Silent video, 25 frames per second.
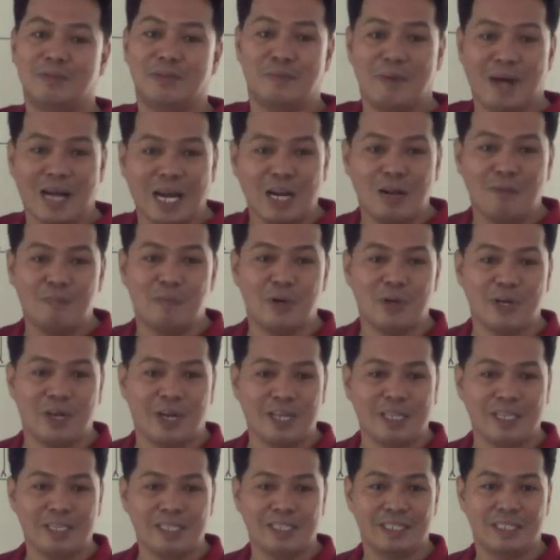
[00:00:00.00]
Di ba ganun po
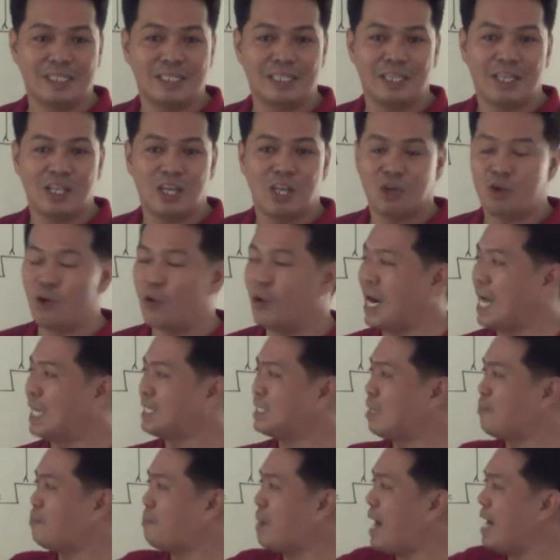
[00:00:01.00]
yun? Kung
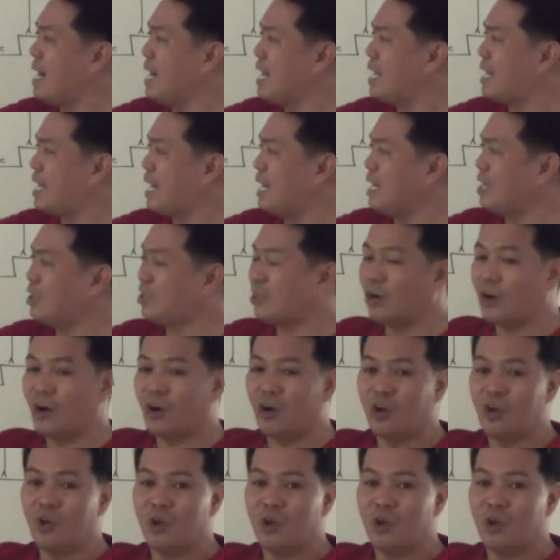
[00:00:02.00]
nasa panig ka nito,